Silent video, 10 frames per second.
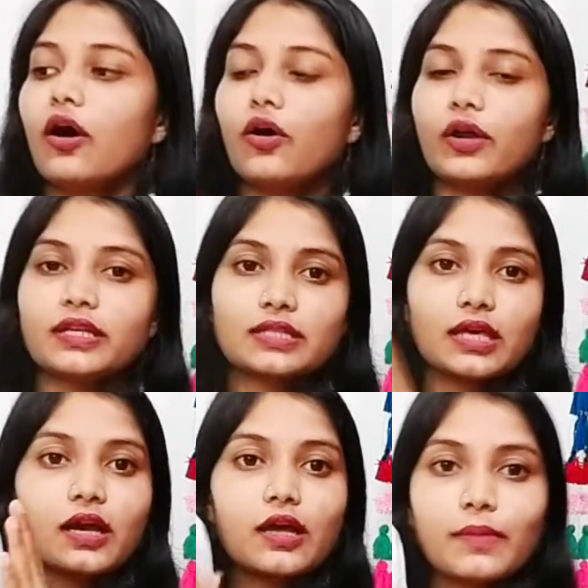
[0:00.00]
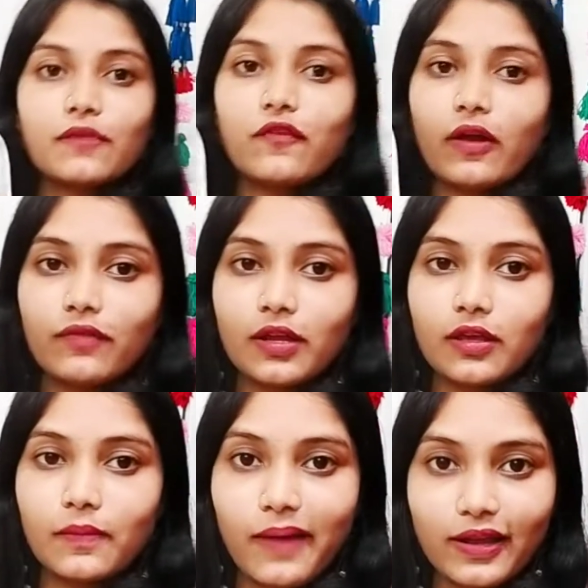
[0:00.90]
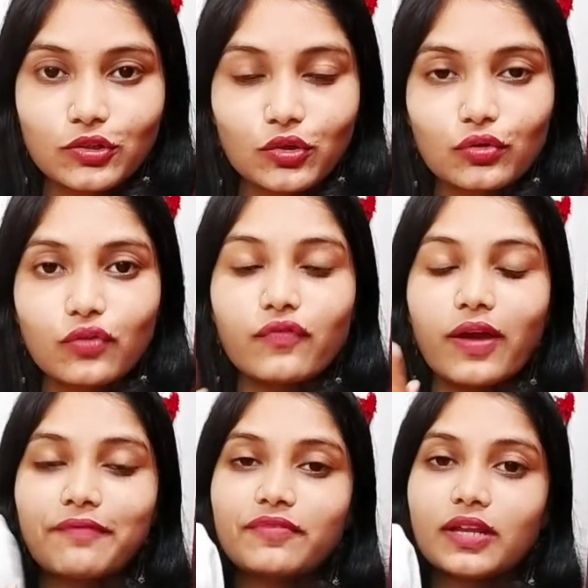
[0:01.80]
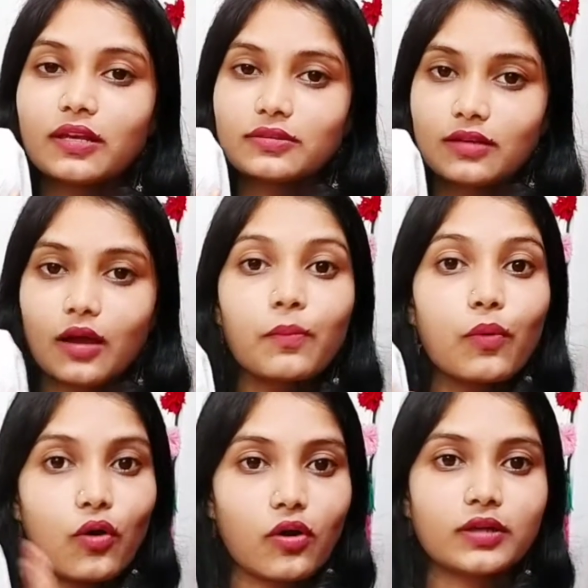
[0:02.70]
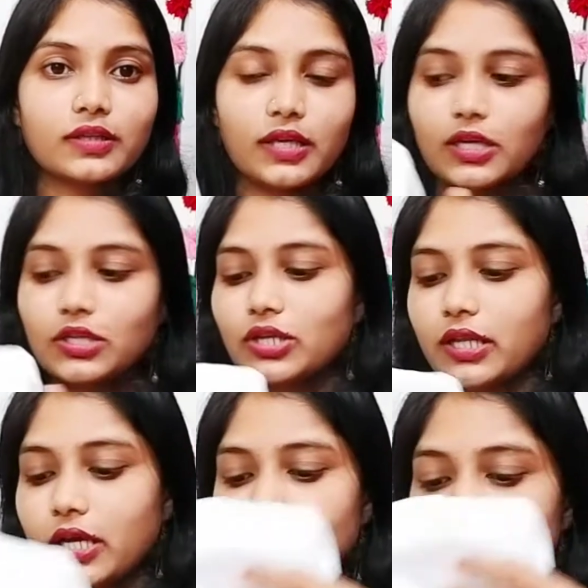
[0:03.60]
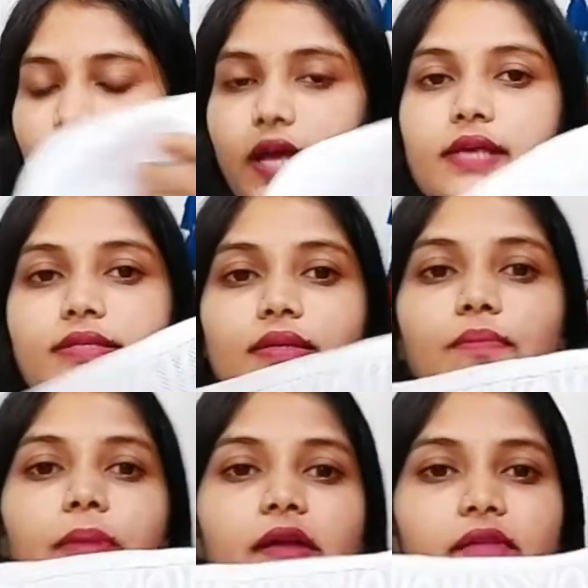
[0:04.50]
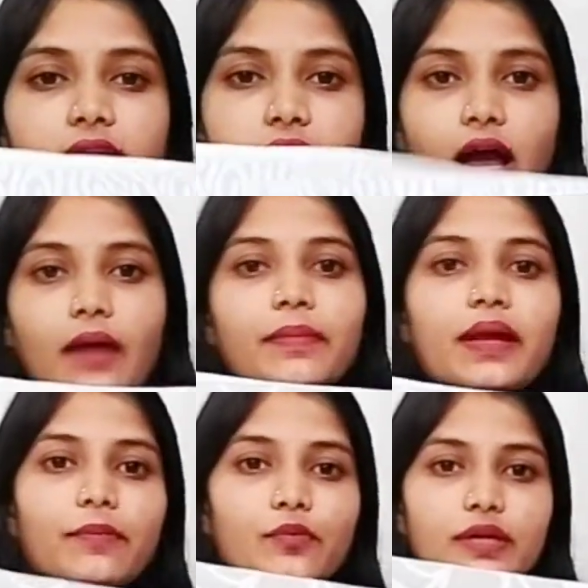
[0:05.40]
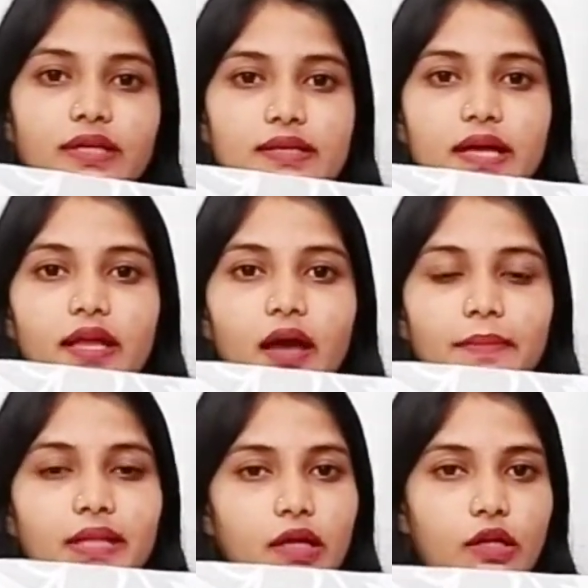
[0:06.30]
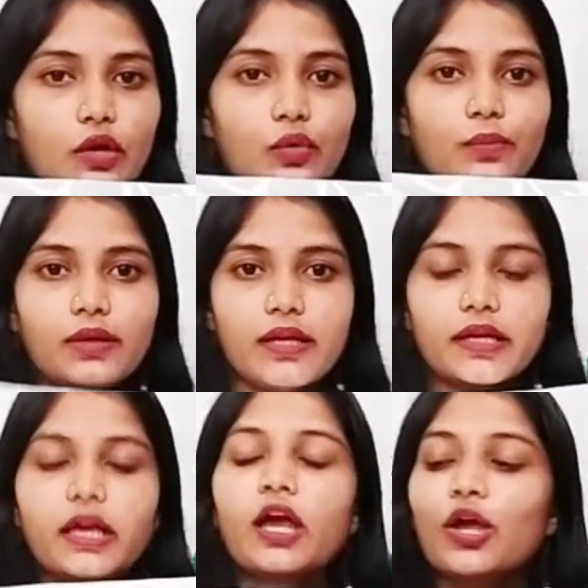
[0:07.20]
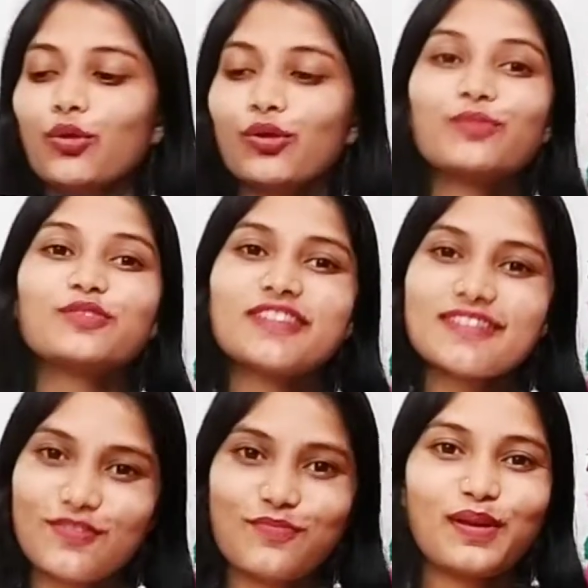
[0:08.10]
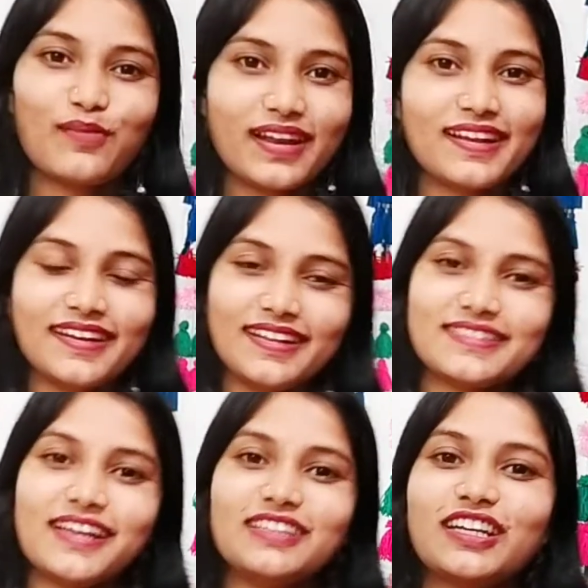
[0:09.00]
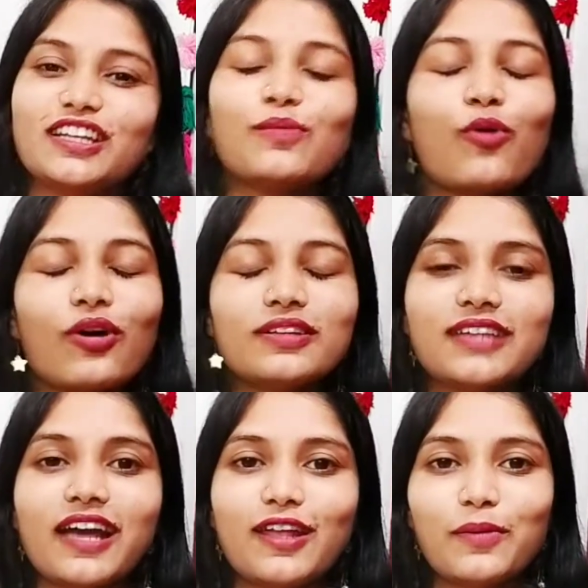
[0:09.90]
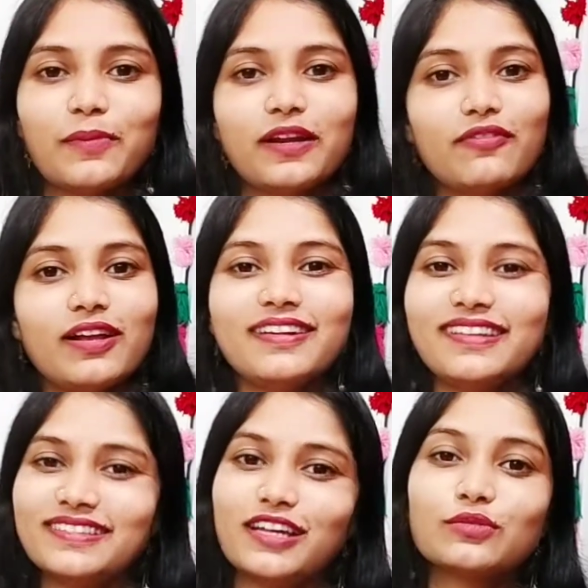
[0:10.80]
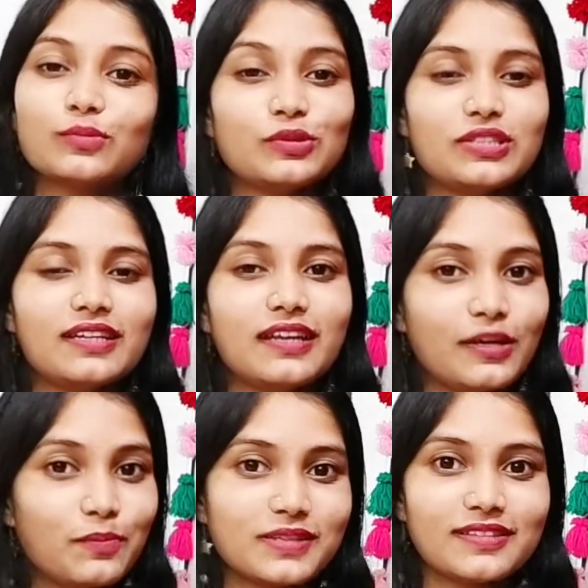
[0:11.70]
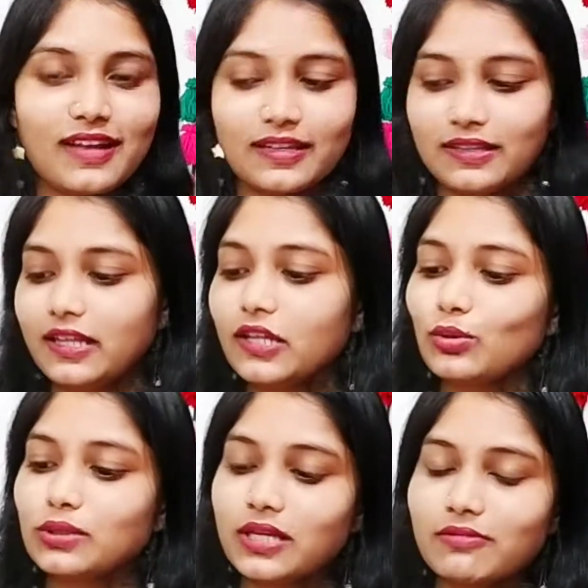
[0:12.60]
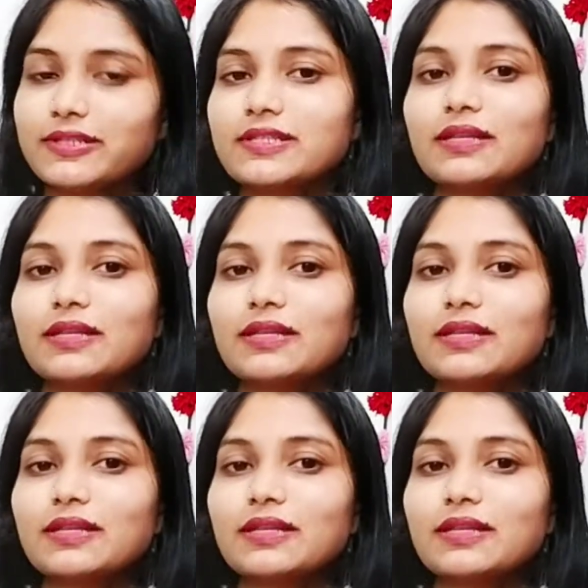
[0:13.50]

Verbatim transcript: और इसकी अगर मैं फैब्रिक की बात करूँ तो फैब्रिक इसका बहुत ही ज़्यादा अच्छा है सिंपल वाली यहाँ पे आपको डिज़ाइन यहाँ पे देखने को मिलेगी क्योंकि मुझे सिंपल वाली ही डिज़ाइन चाहिए थी बहुत ज़्यादा बड़ी वाली डिज़ाइन मुझे नहीं पसंद आती थी तो इसकी वजह